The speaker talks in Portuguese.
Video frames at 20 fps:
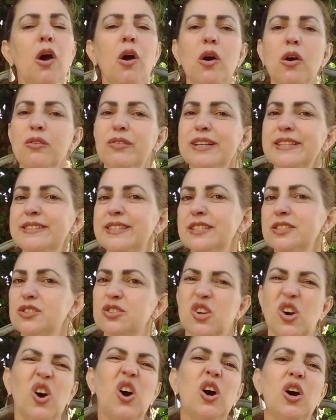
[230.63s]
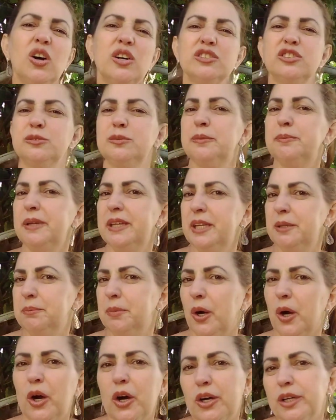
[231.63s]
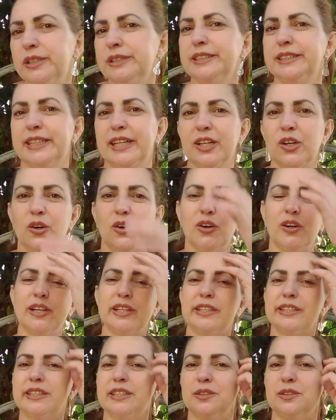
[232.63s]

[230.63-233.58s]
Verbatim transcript: Ou vai ser só de bebê reborner agora,